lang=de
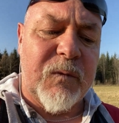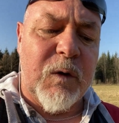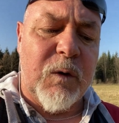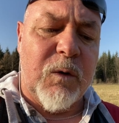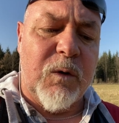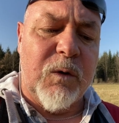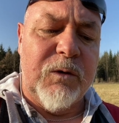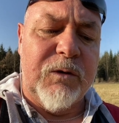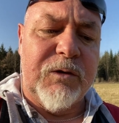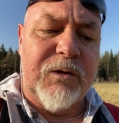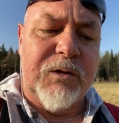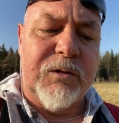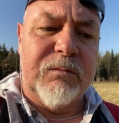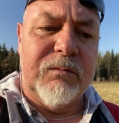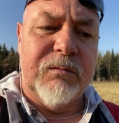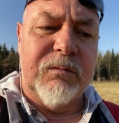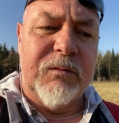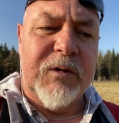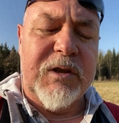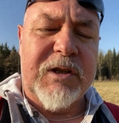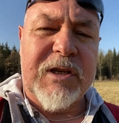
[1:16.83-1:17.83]
Und
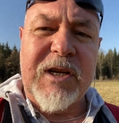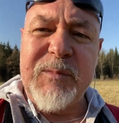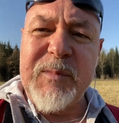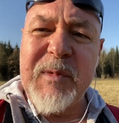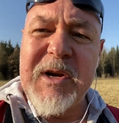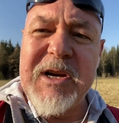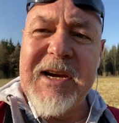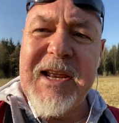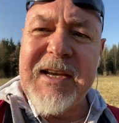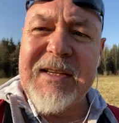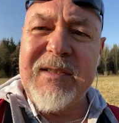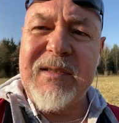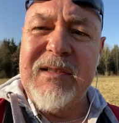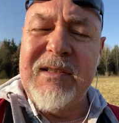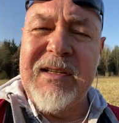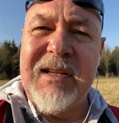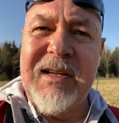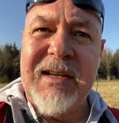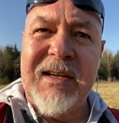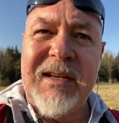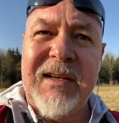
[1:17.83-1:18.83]
das heißt, meine
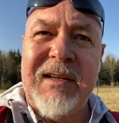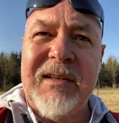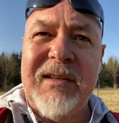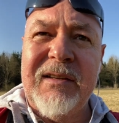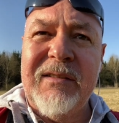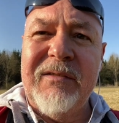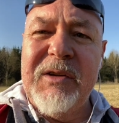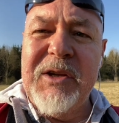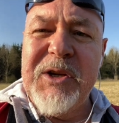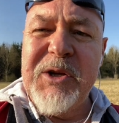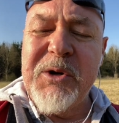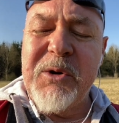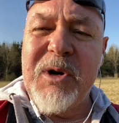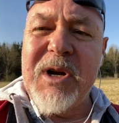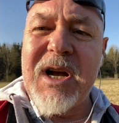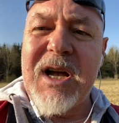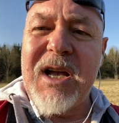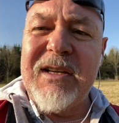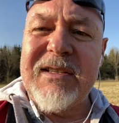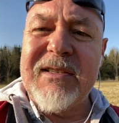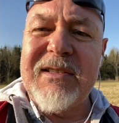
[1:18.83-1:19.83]
nächsten
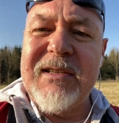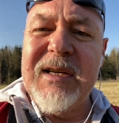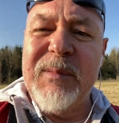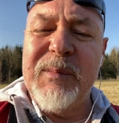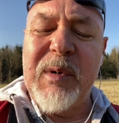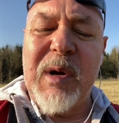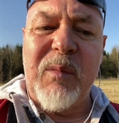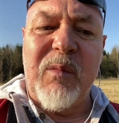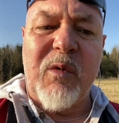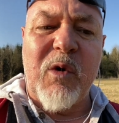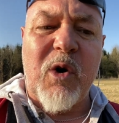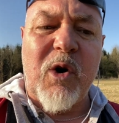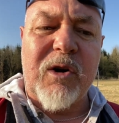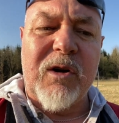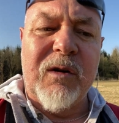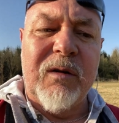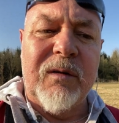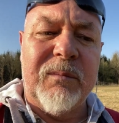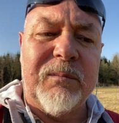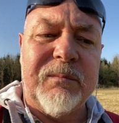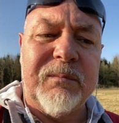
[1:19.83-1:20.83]
Videocasts hier beim
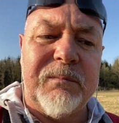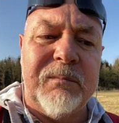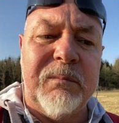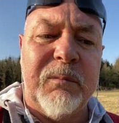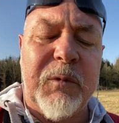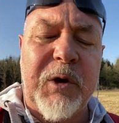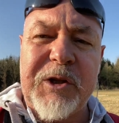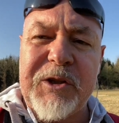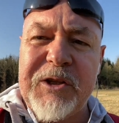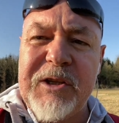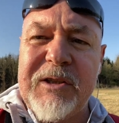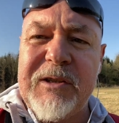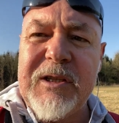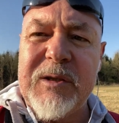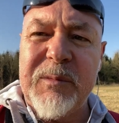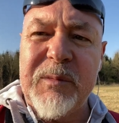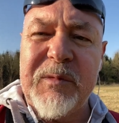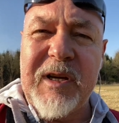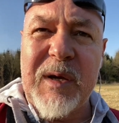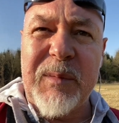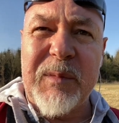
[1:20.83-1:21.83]
Walken möchte ich
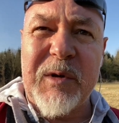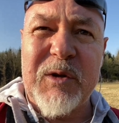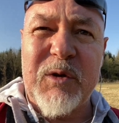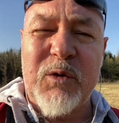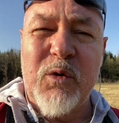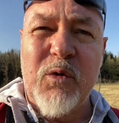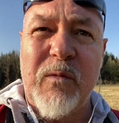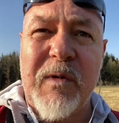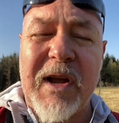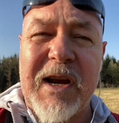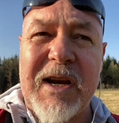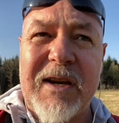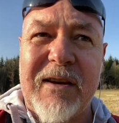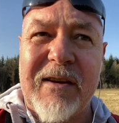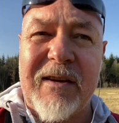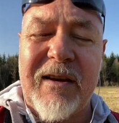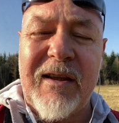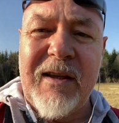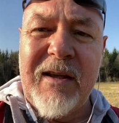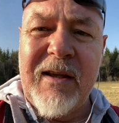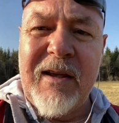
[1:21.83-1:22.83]
diesem Thema
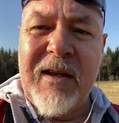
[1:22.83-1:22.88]
zuwenden.